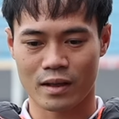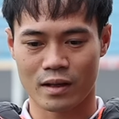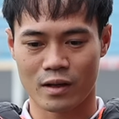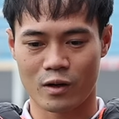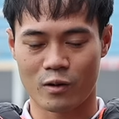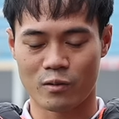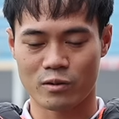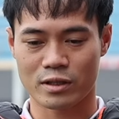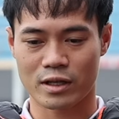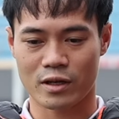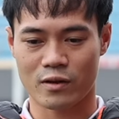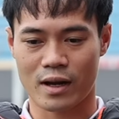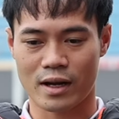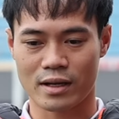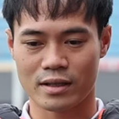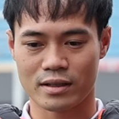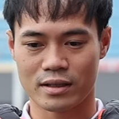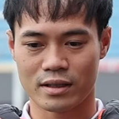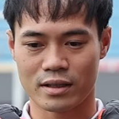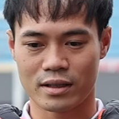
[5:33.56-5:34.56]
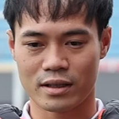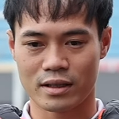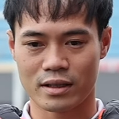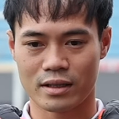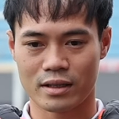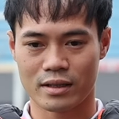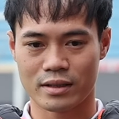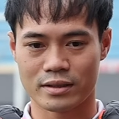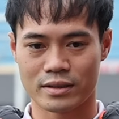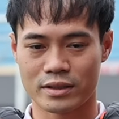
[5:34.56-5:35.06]
có một giai đoạn
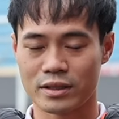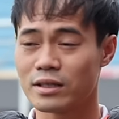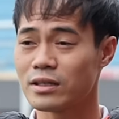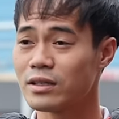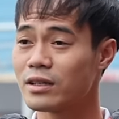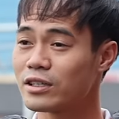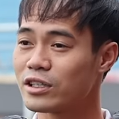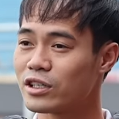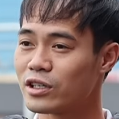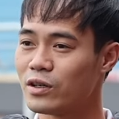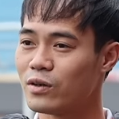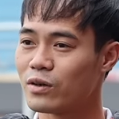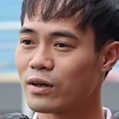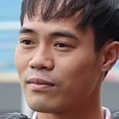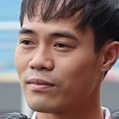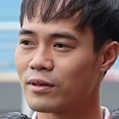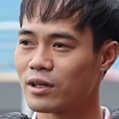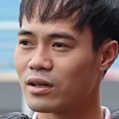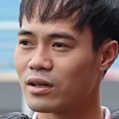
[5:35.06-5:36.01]
thì trước những cái trận đấu gặp